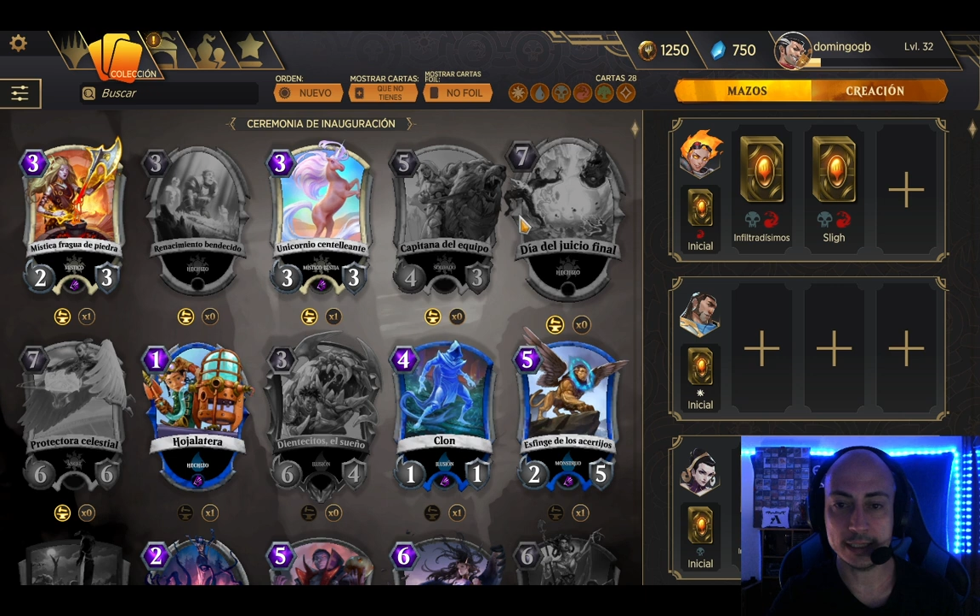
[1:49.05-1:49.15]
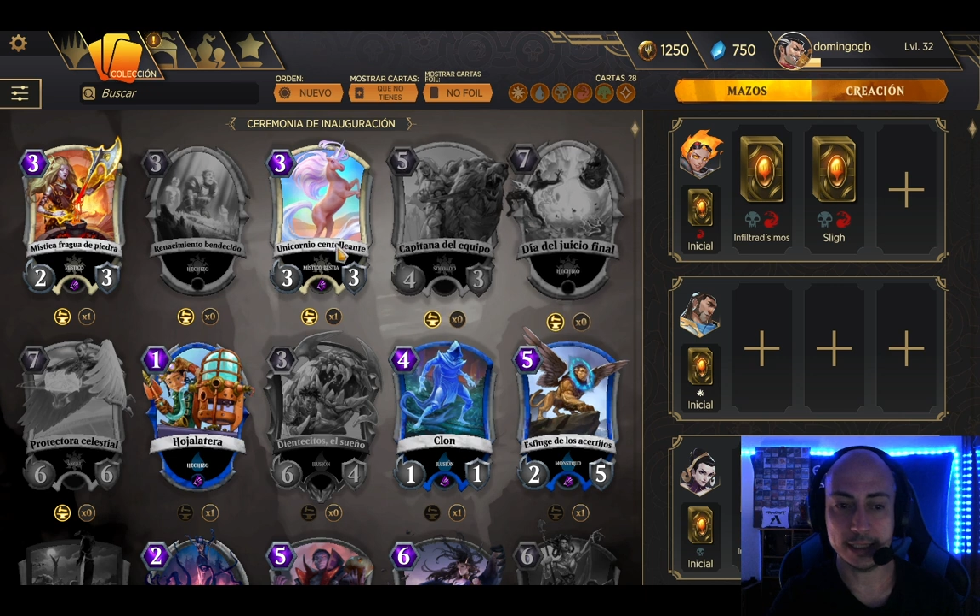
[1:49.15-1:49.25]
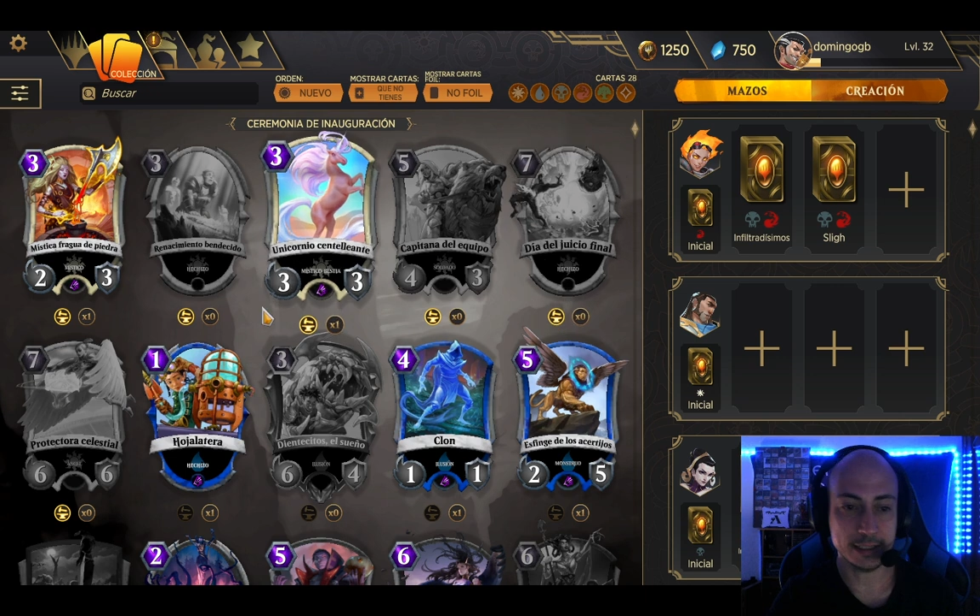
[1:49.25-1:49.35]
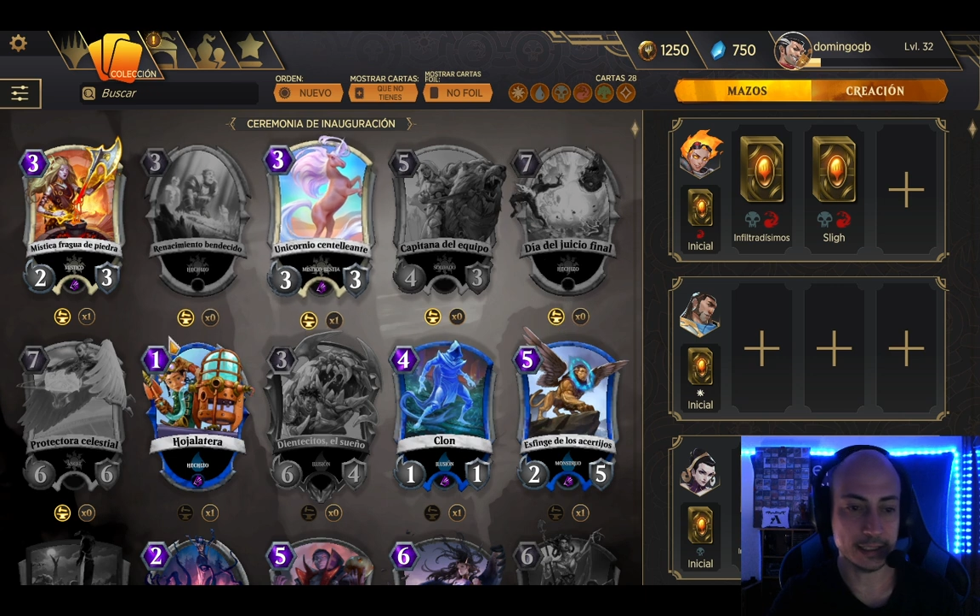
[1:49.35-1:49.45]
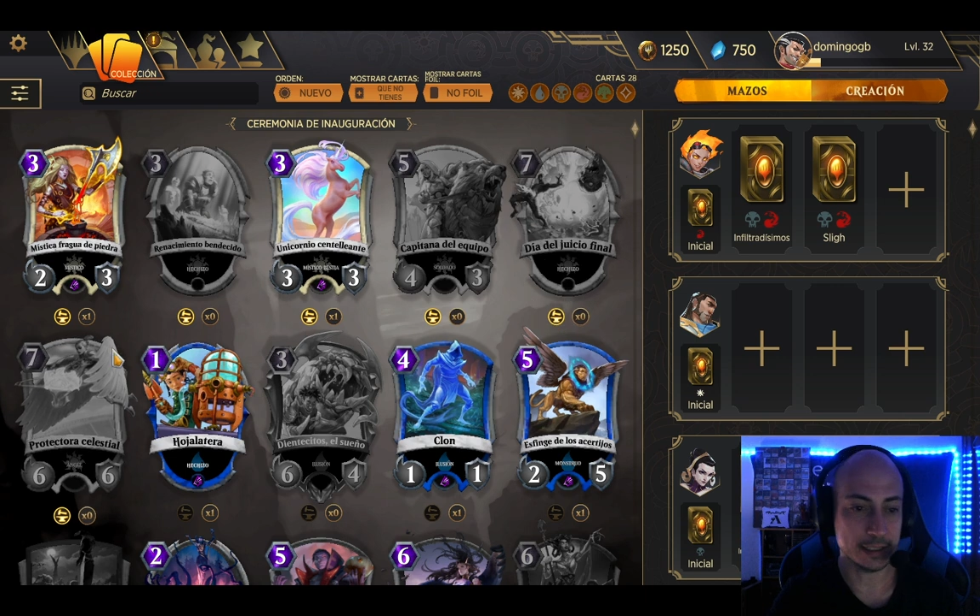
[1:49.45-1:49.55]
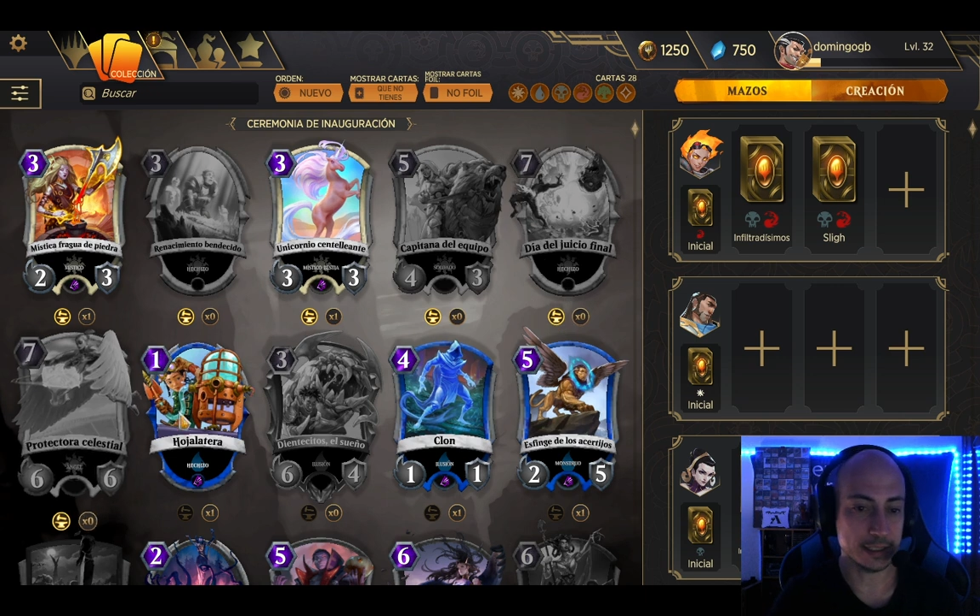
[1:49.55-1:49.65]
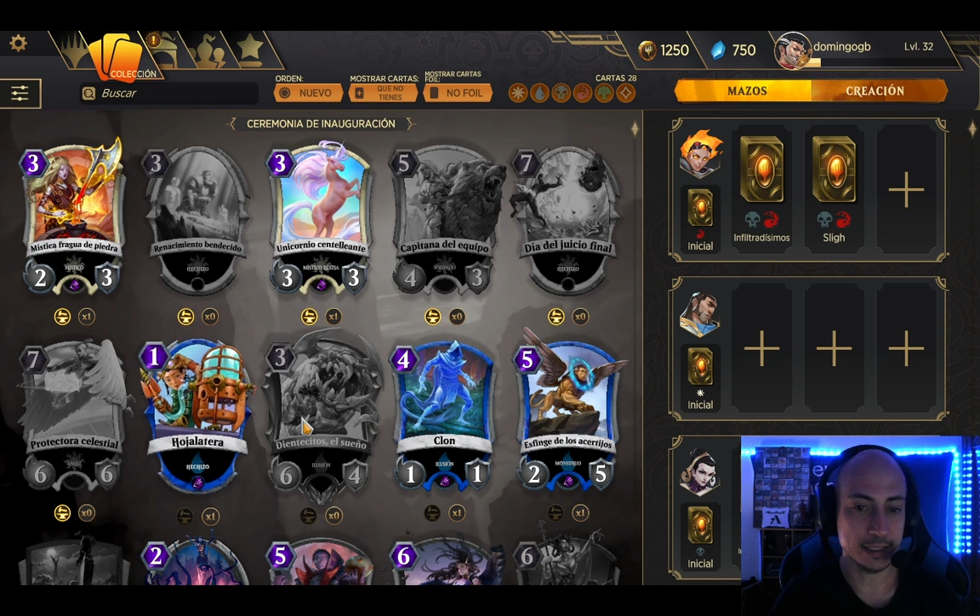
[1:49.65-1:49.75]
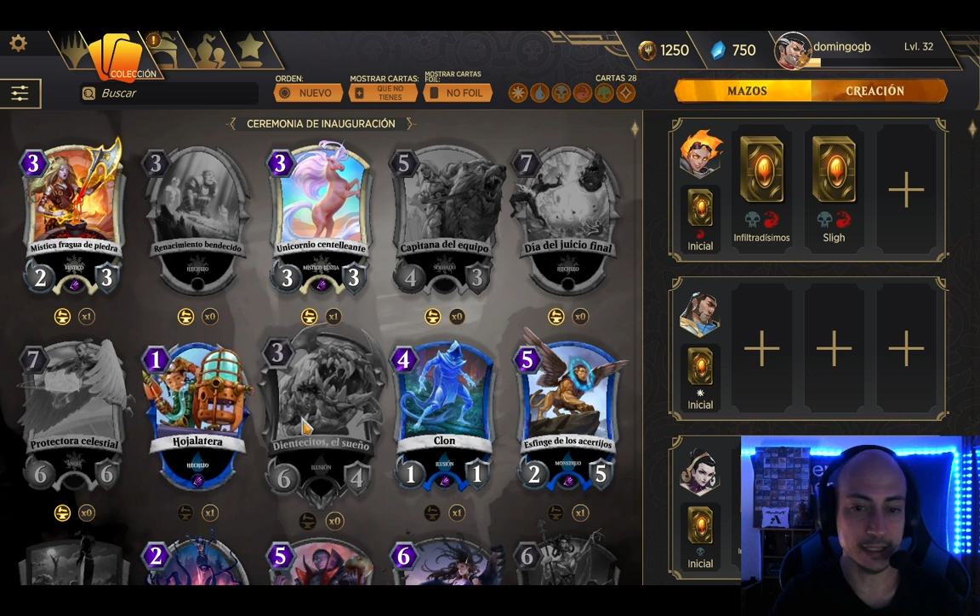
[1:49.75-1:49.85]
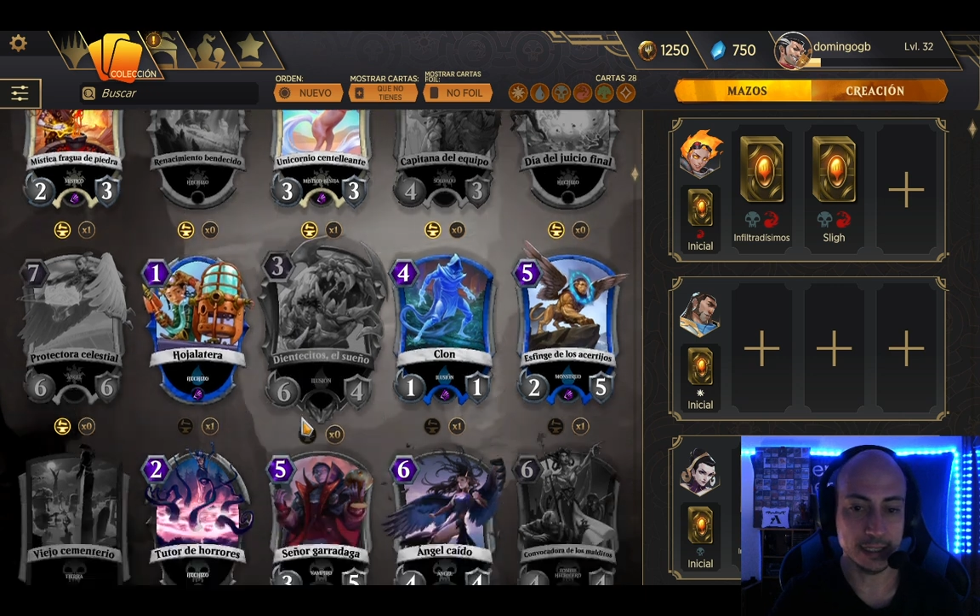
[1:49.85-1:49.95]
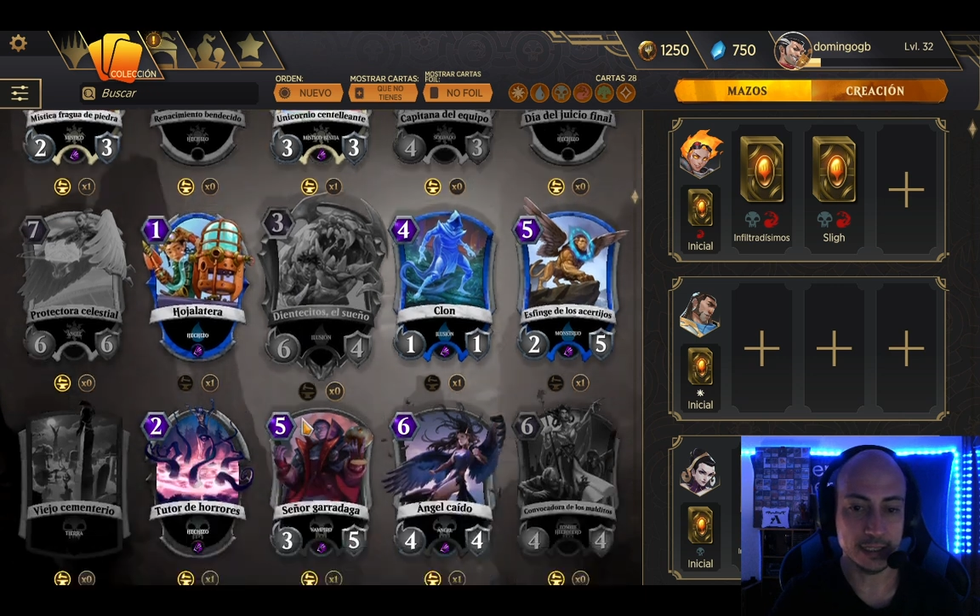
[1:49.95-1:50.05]
cartas que están
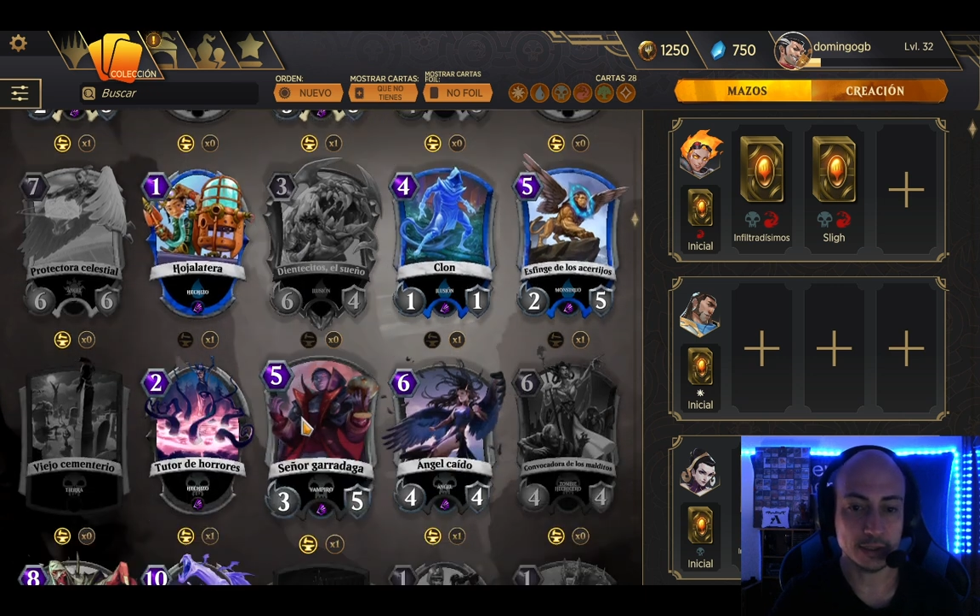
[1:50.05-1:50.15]
en gris.